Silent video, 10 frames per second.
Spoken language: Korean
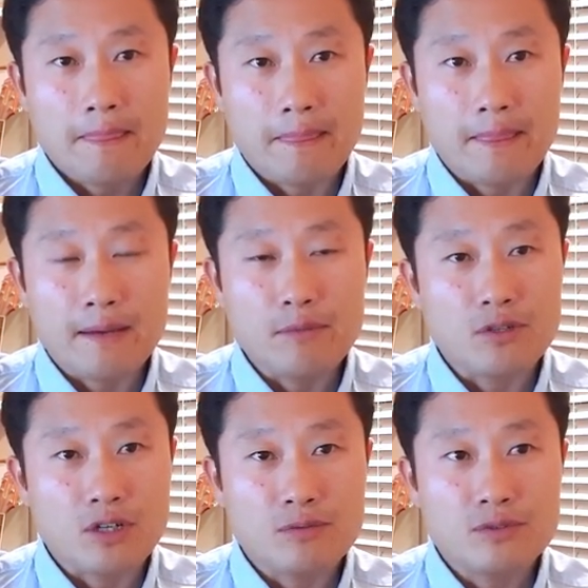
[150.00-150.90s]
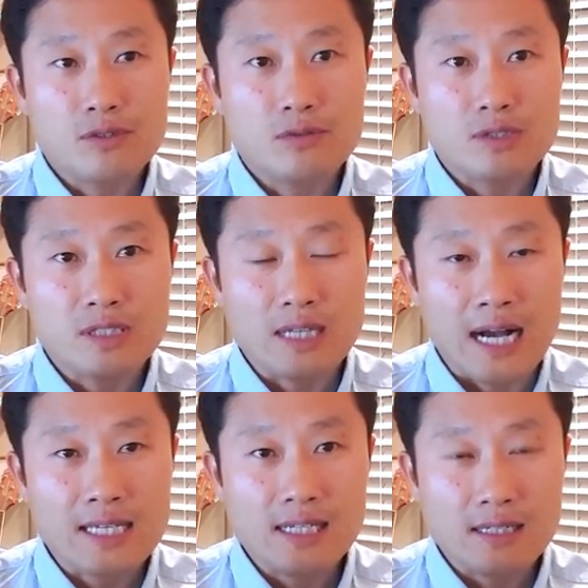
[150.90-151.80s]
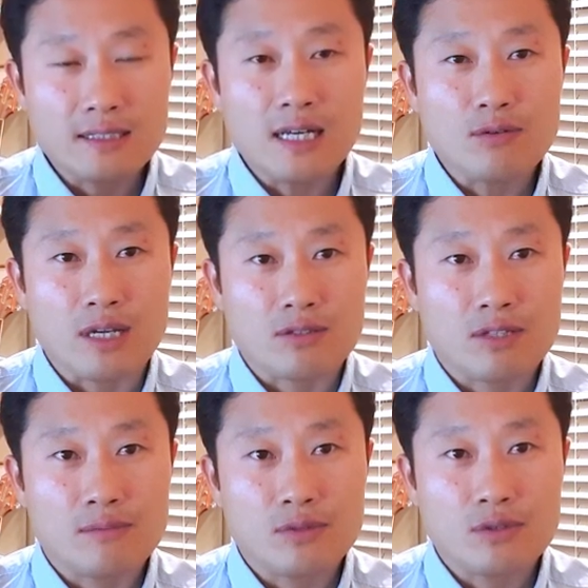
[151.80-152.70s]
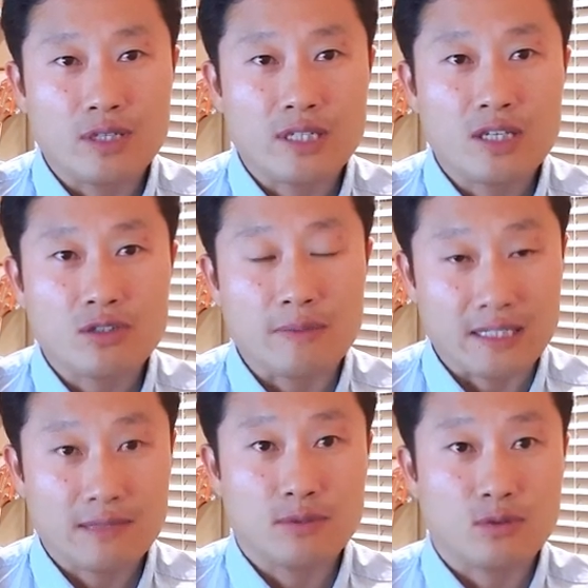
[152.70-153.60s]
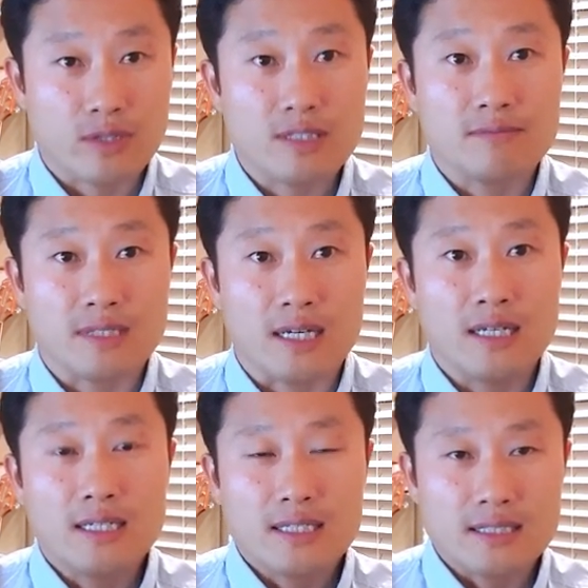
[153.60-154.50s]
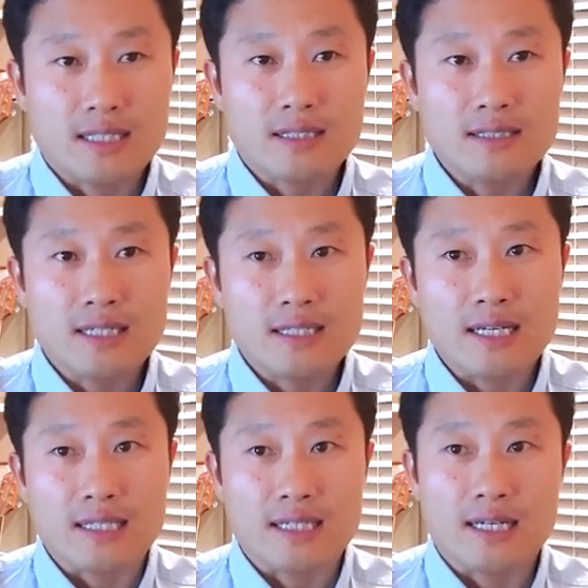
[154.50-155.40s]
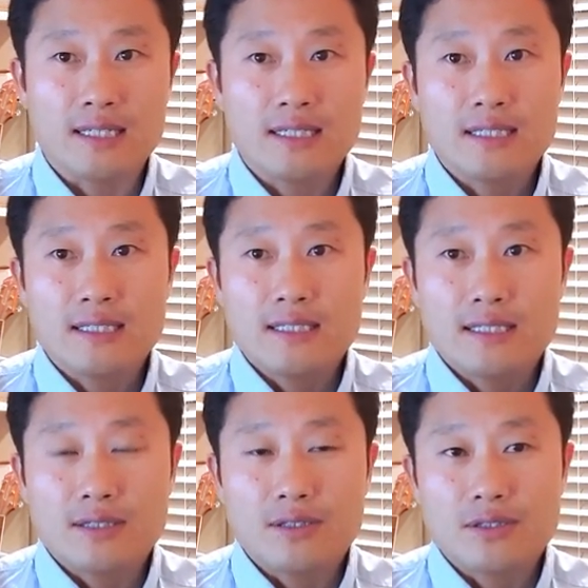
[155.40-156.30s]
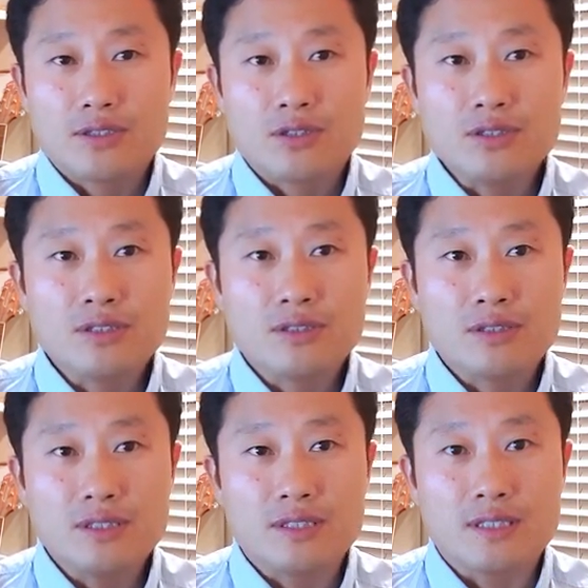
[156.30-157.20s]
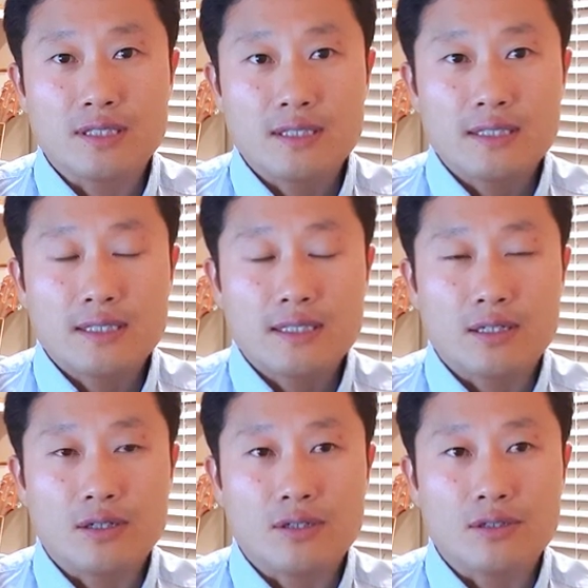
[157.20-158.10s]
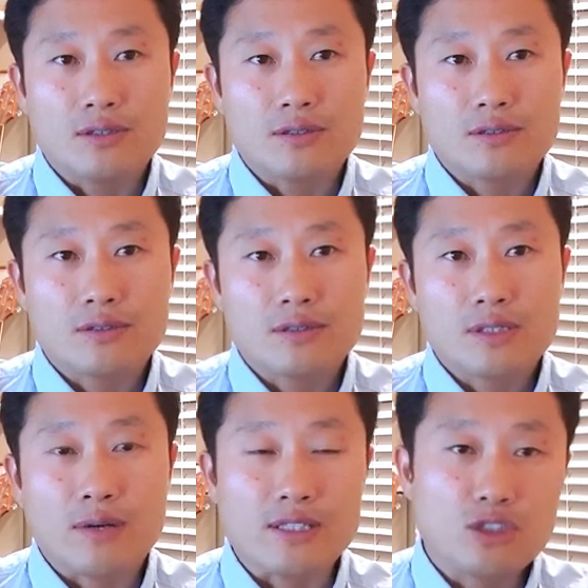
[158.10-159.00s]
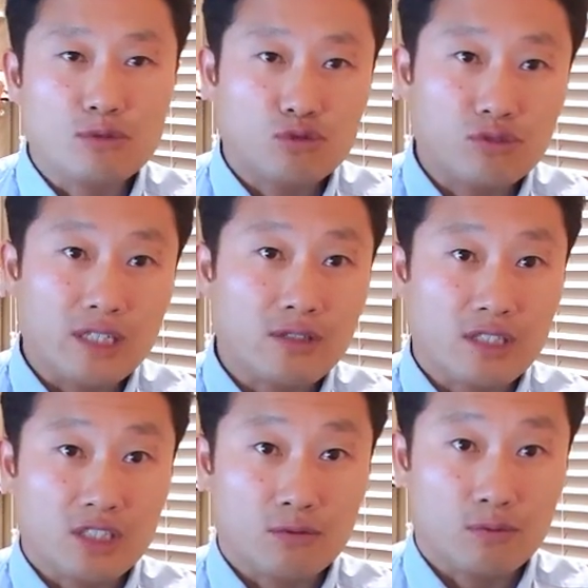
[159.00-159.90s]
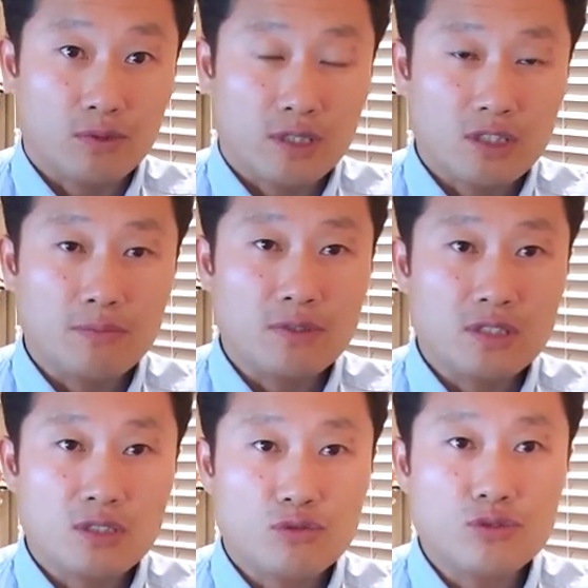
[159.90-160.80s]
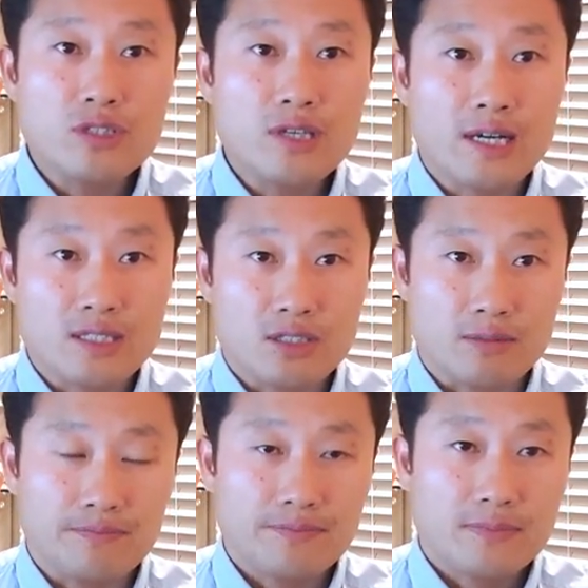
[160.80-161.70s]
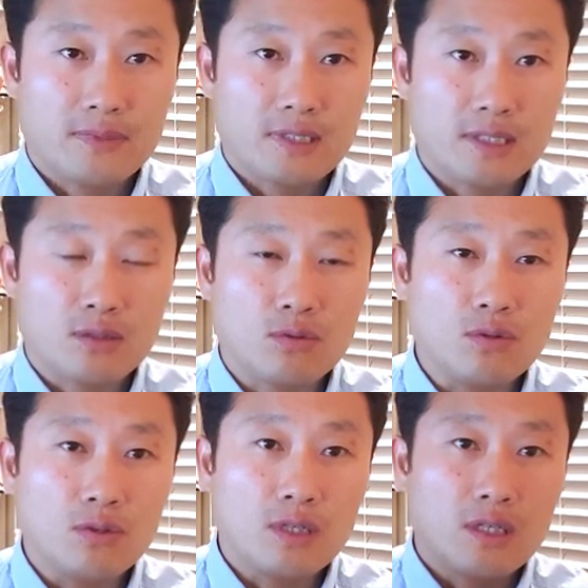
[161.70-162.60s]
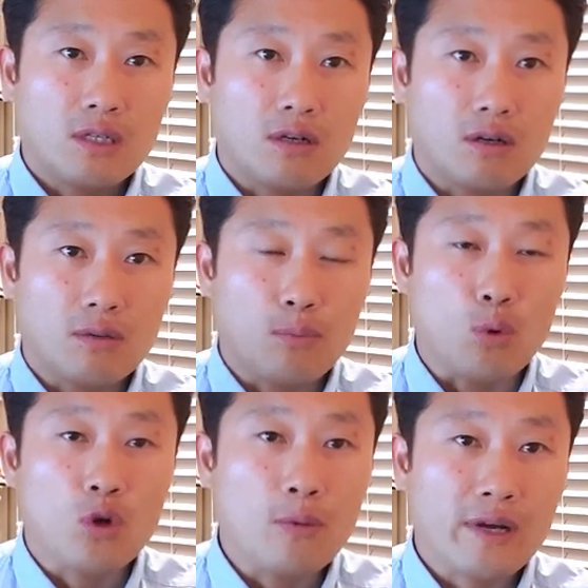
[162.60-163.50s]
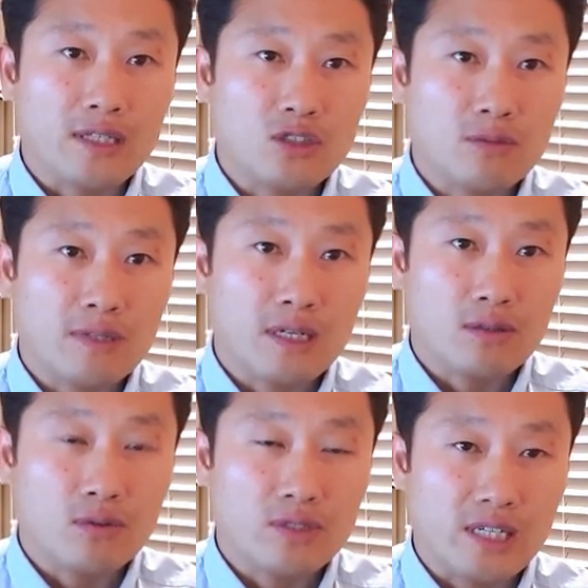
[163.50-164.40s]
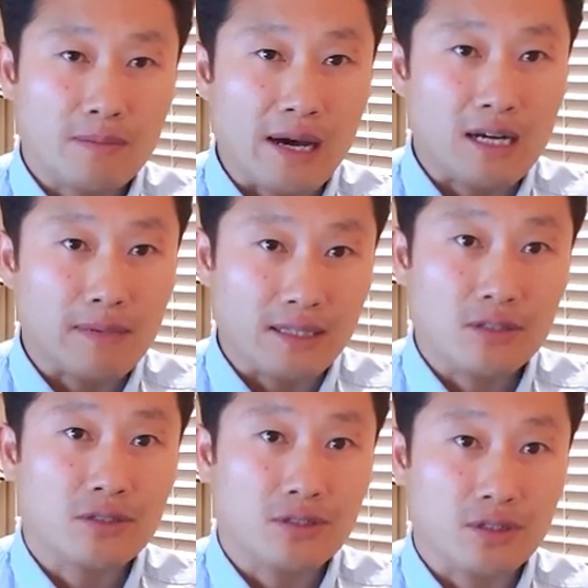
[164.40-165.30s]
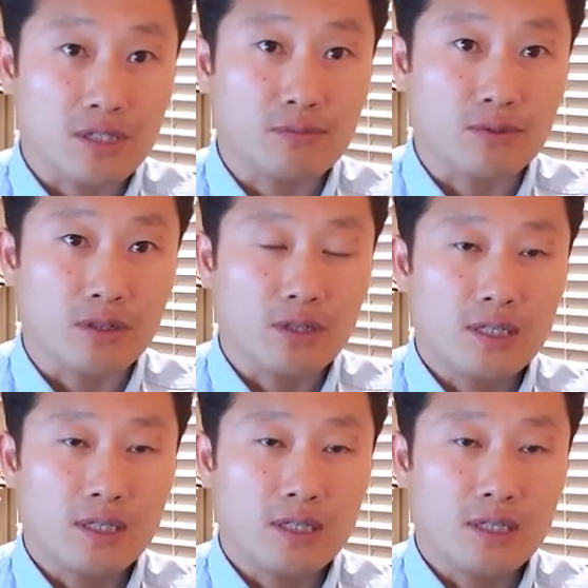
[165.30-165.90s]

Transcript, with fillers: 음, 한번 여러분들도 이 강의가 끝나고 나서도 한번 되새겨서 봤으면 좋겠습니다. 그냥 끝나는 게 아니라 어, 저는 그거를 어, 이 관점을 두 가지 관점으로 보는데 첫 번째는 수익의 관점 그리고 어, 본업의 관점이라는 걸로 제가 말을 만들었어요 일부러